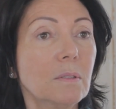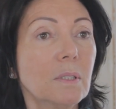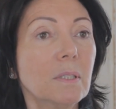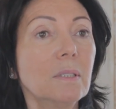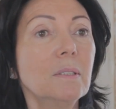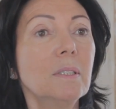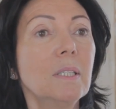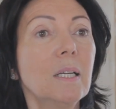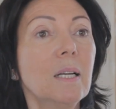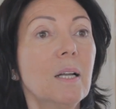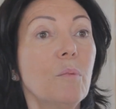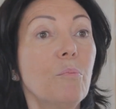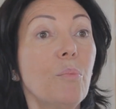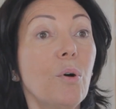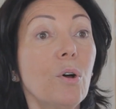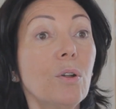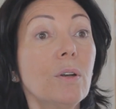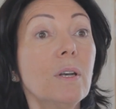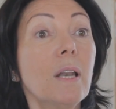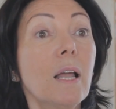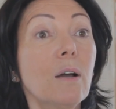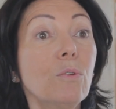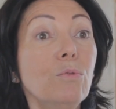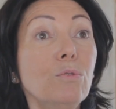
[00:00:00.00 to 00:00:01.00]
Hein,
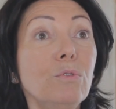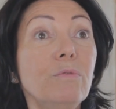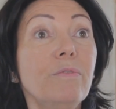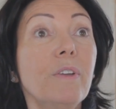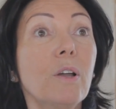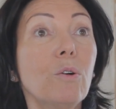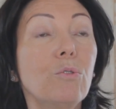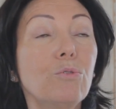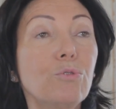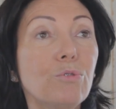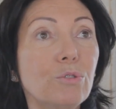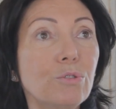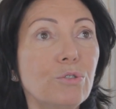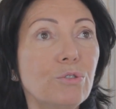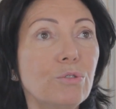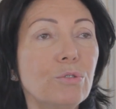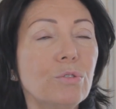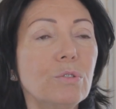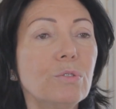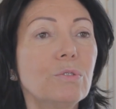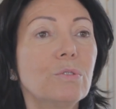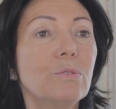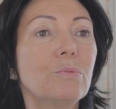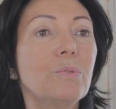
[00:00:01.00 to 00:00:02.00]
prendre la route vers autre
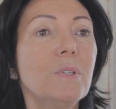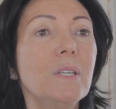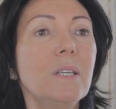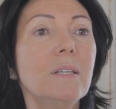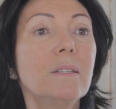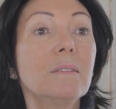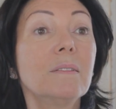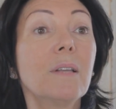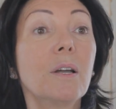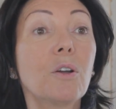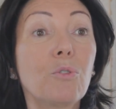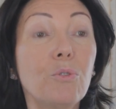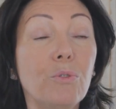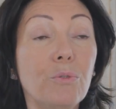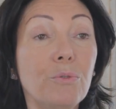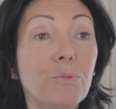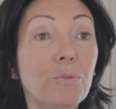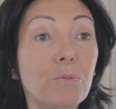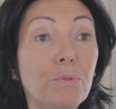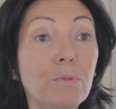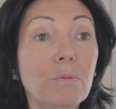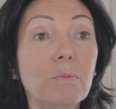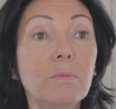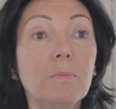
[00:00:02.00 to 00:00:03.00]
chose, oui,
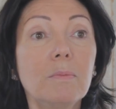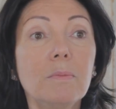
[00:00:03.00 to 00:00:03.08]
d'inconnu,